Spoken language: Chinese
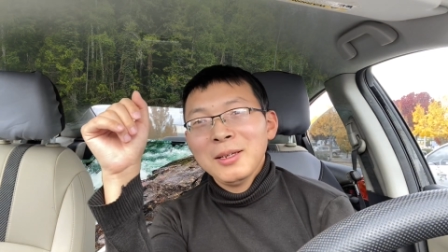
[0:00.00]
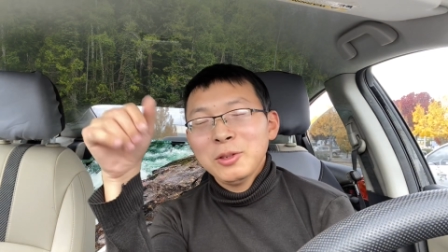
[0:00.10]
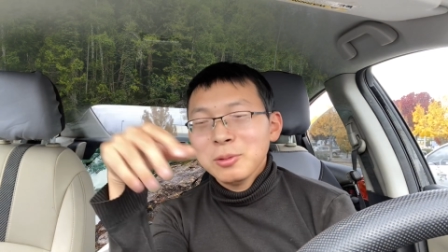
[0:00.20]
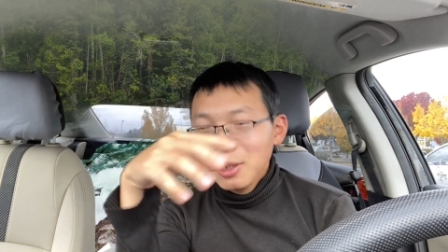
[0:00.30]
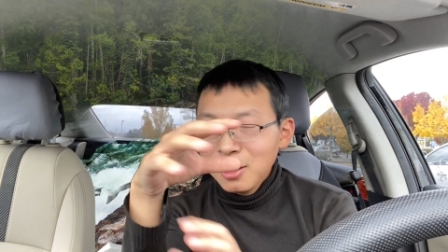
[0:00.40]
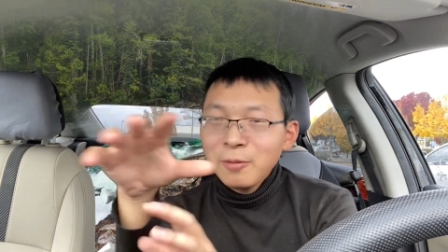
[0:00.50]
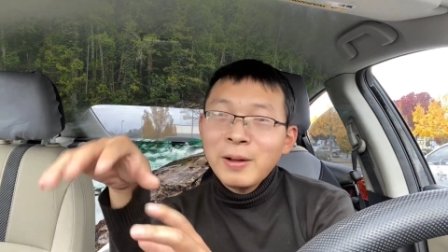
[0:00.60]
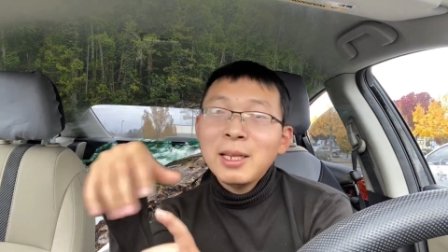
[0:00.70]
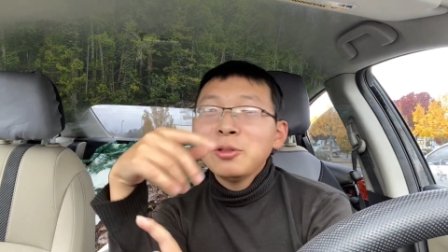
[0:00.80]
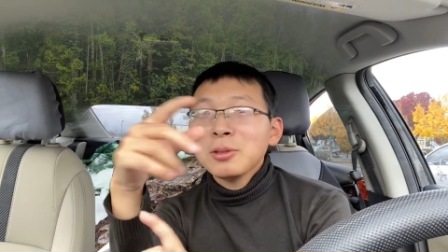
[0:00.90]
就是一个
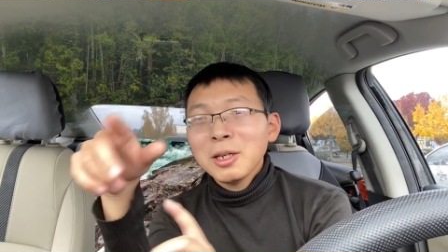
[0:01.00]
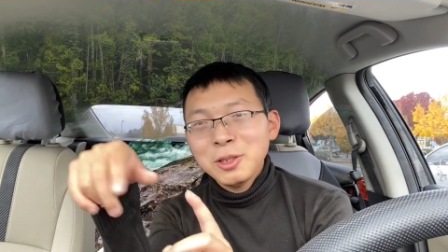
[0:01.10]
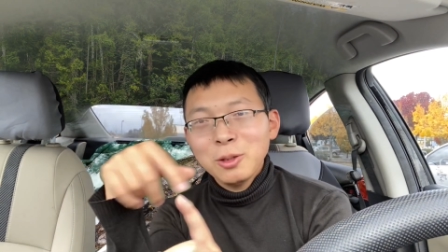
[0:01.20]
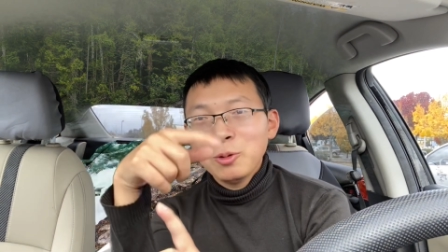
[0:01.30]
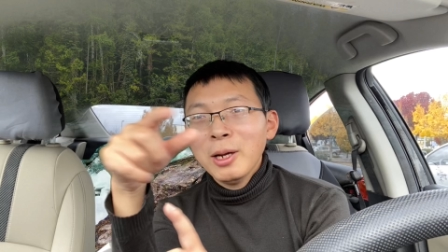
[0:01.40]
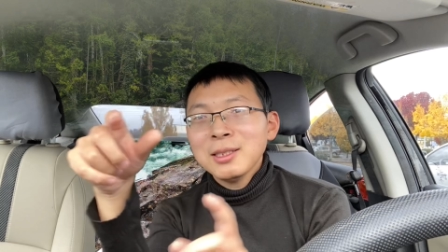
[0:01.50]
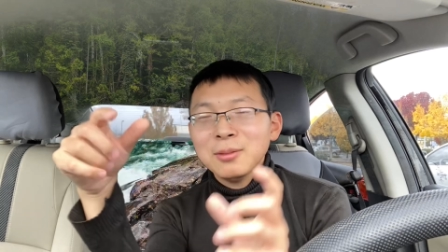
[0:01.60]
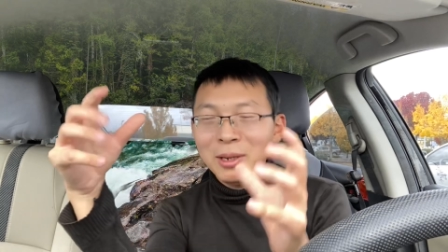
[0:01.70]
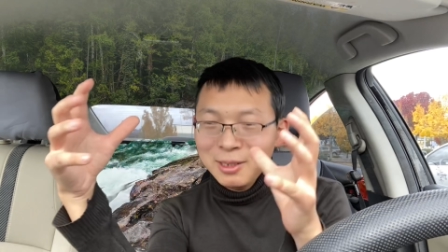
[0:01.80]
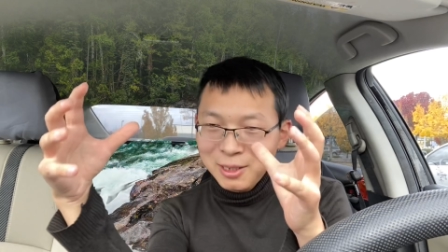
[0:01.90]
反正就是一个小圈子
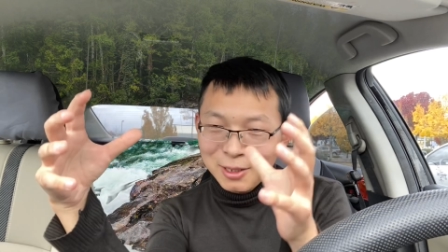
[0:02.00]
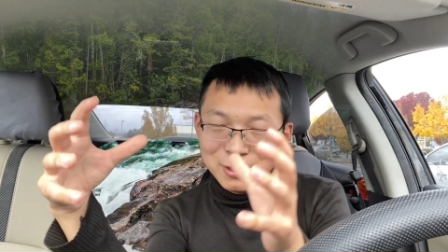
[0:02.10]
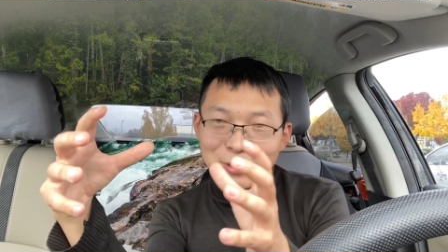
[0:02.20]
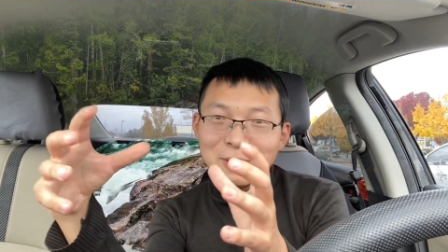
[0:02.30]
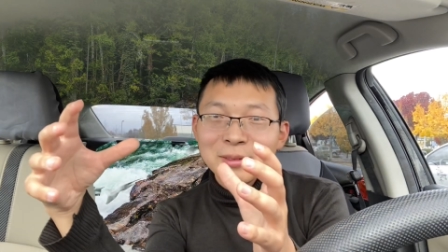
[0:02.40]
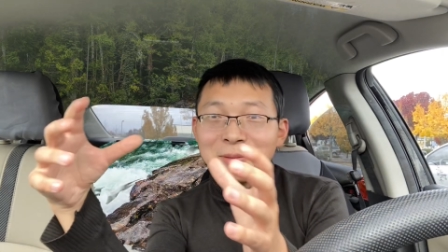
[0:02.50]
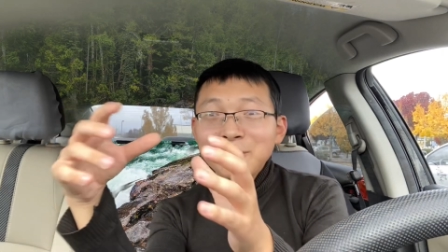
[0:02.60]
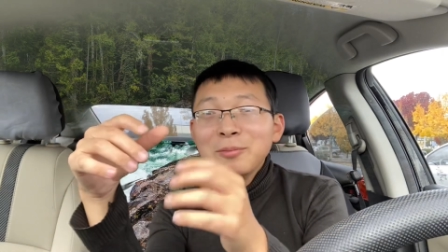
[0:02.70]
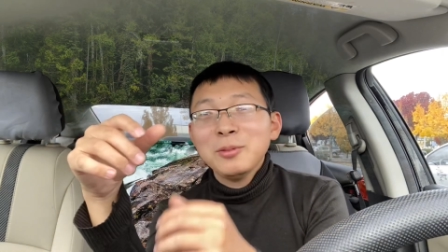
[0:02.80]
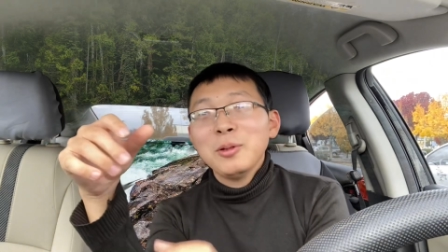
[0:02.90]
嘛，然后
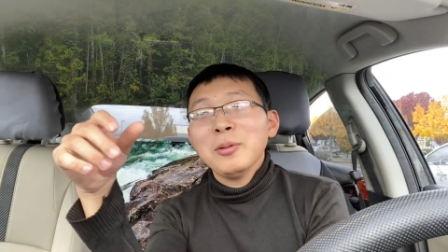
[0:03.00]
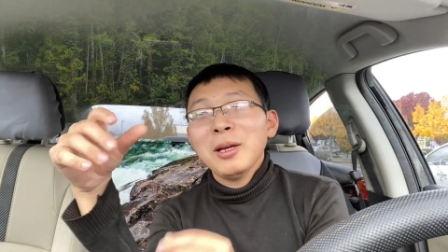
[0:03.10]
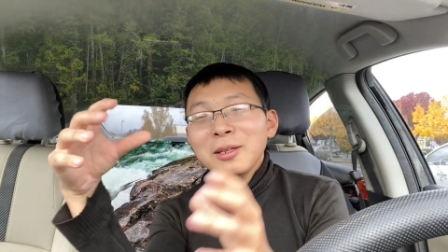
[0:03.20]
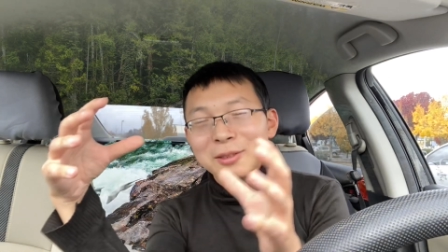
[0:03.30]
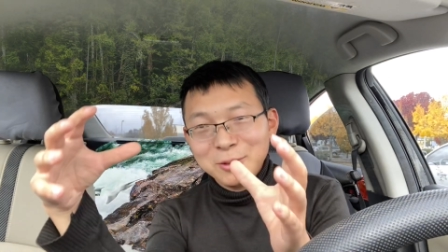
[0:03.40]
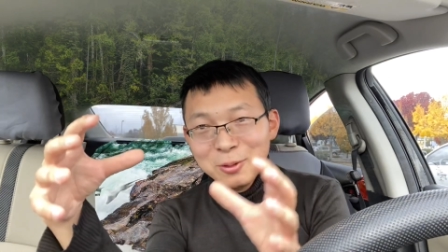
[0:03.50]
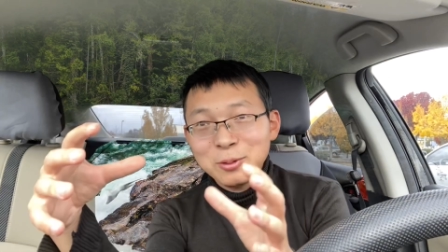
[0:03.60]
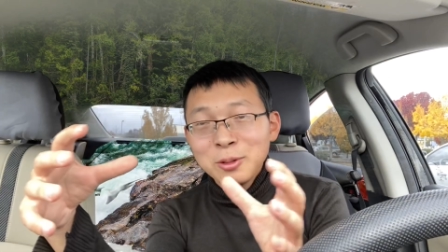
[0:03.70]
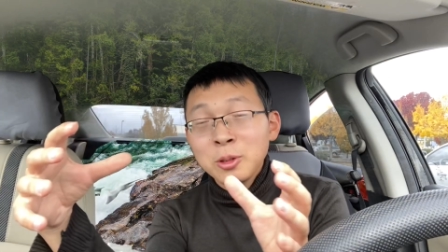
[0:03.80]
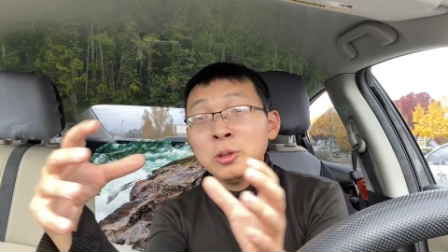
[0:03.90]
对不对？就
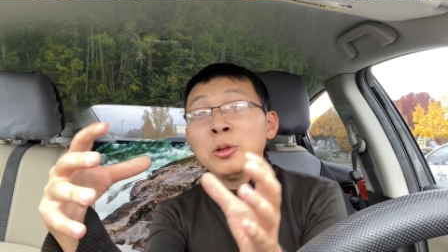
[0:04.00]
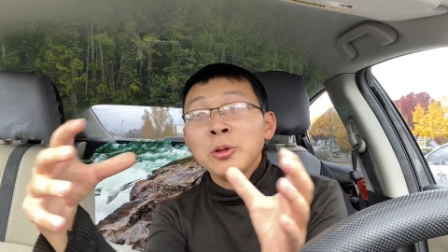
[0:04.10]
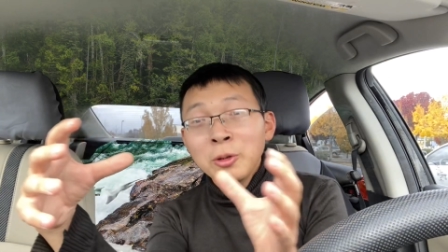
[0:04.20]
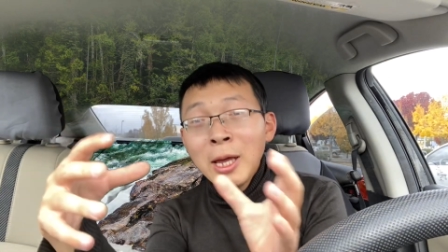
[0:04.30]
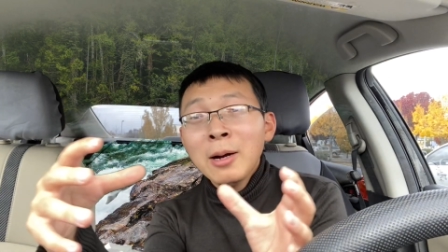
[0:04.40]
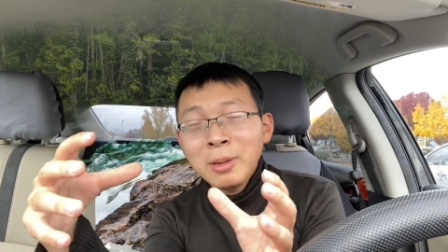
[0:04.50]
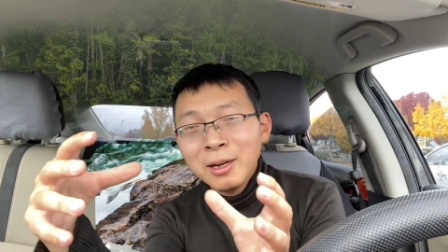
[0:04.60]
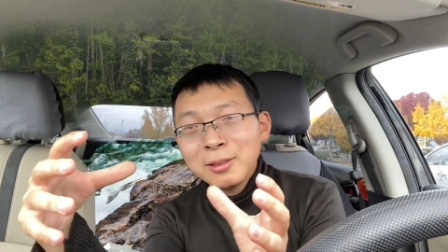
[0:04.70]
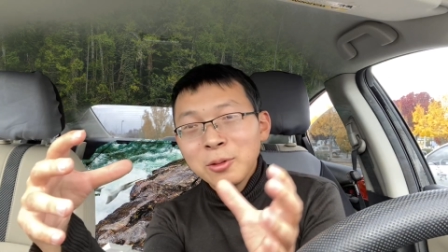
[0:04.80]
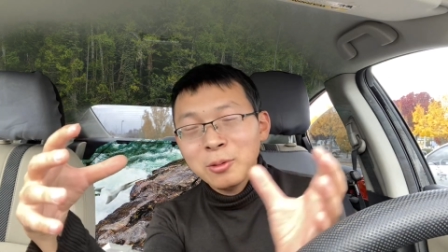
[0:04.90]
对对，有流量嘛，
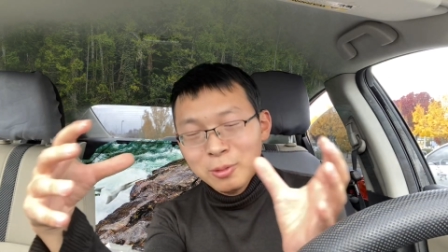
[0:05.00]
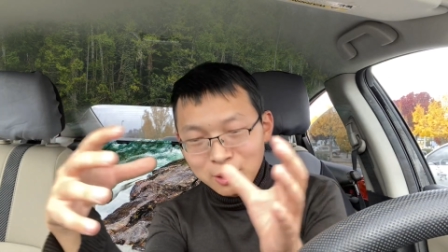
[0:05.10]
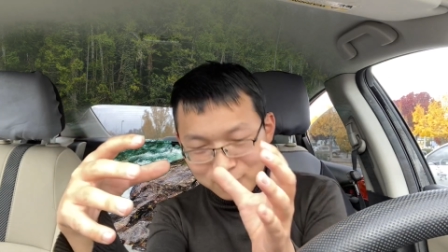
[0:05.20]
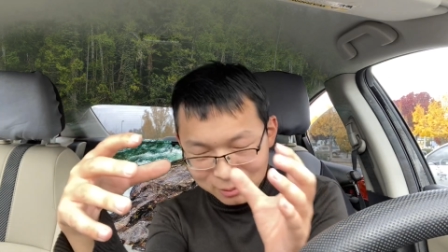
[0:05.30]
对不对？